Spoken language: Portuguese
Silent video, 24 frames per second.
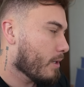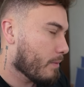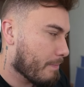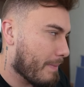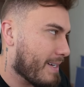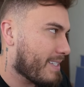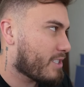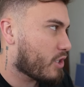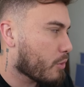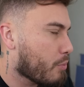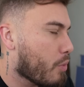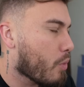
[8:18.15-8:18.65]

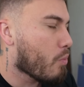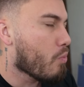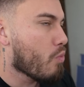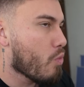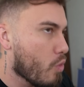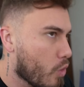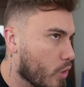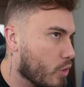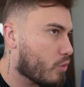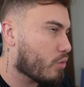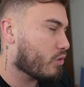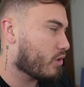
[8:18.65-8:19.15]
Mas, tipo,
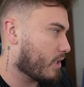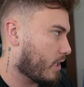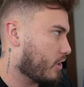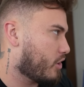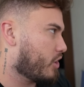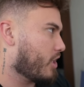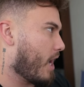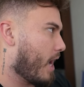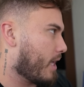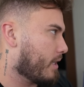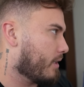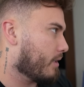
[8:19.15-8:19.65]
muito
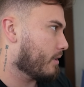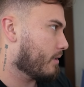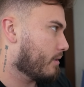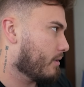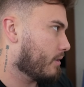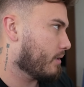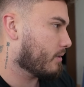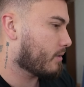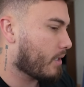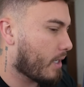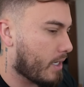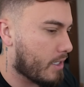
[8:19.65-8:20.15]
chateada,
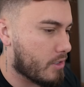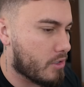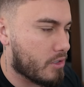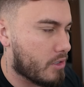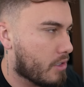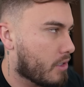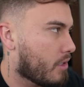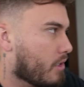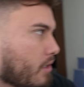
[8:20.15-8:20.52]
é. entende?